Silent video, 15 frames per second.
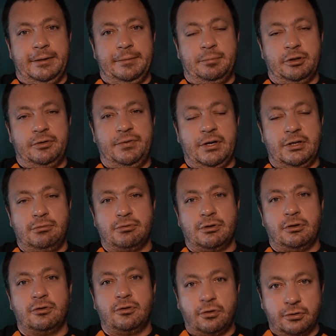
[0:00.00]
potwierdził,
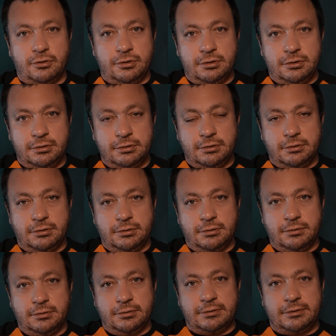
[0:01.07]
że odchodzi
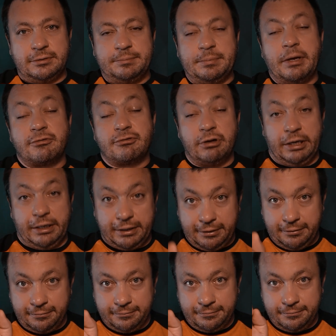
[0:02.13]
z pierwszej
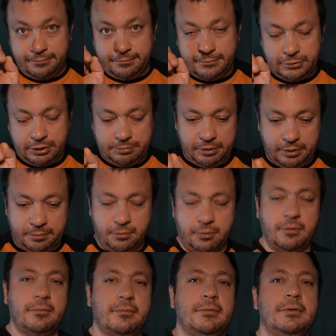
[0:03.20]
ligi, żeby nie
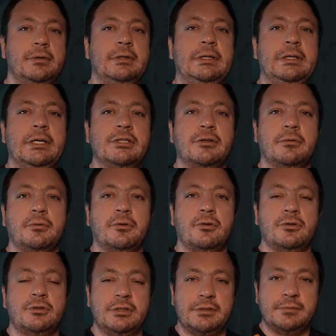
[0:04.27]
było. Nie, że
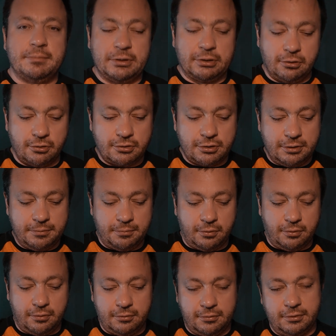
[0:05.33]
odchodzi z Bydgoszczy,
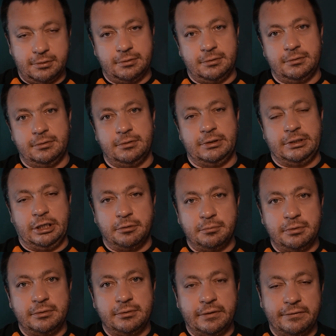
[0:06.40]
bo
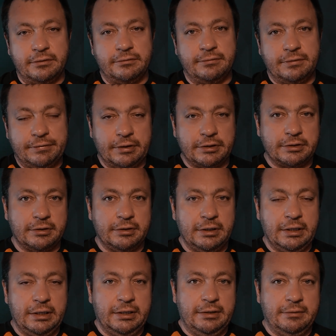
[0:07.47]
chciałby nawet w wywiadzie
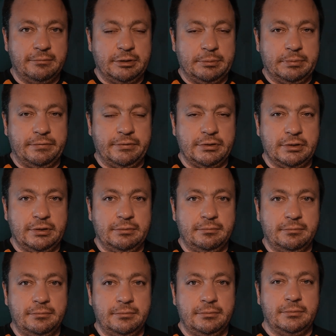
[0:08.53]

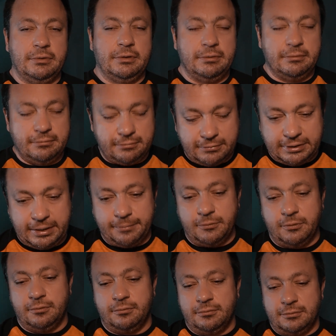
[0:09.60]
przeprowadzonym ze
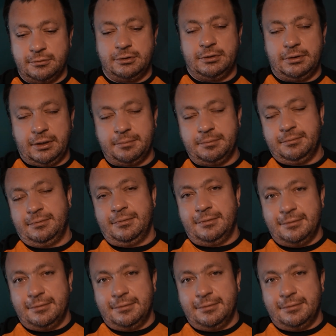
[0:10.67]
mną, czy jakby